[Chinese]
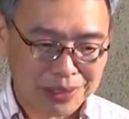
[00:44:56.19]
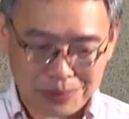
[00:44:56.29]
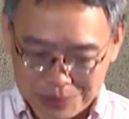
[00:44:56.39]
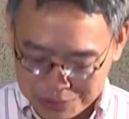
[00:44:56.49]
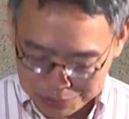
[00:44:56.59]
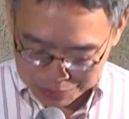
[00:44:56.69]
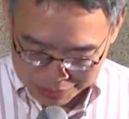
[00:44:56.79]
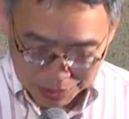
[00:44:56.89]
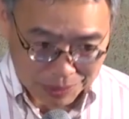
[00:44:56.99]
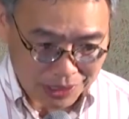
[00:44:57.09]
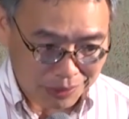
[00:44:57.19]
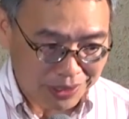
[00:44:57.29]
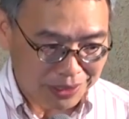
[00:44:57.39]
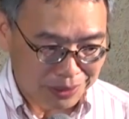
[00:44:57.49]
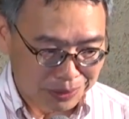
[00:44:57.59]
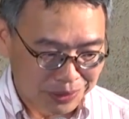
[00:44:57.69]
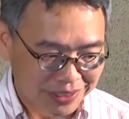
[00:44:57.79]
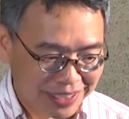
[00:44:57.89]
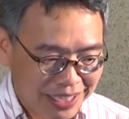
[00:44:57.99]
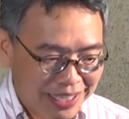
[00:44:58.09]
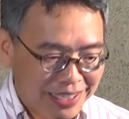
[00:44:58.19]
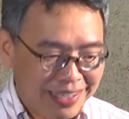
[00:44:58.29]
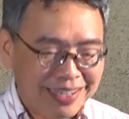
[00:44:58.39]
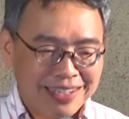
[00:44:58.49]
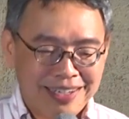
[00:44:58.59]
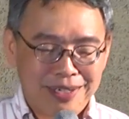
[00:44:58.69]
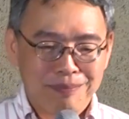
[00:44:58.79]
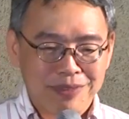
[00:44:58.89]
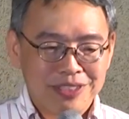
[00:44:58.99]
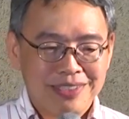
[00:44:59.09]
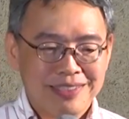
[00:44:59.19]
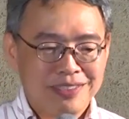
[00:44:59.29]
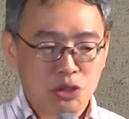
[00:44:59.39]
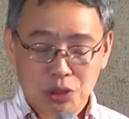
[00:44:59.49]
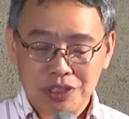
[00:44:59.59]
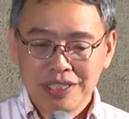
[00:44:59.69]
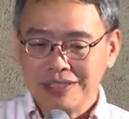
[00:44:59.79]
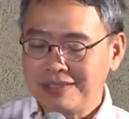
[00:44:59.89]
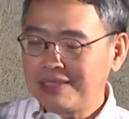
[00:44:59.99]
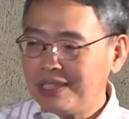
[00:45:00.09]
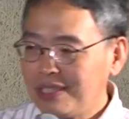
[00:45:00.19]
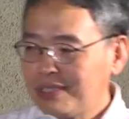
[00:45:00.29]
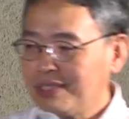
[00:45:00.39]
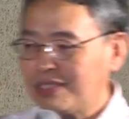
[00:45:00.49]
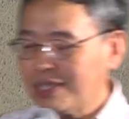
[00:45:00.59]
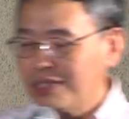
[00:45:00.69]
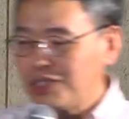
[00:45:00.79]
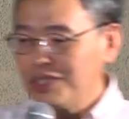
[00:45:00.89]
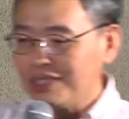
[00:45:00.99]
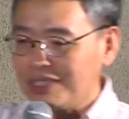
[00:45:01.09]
这个故事，因为我特别喜欢这个故事。嗯，矩阵第一次正式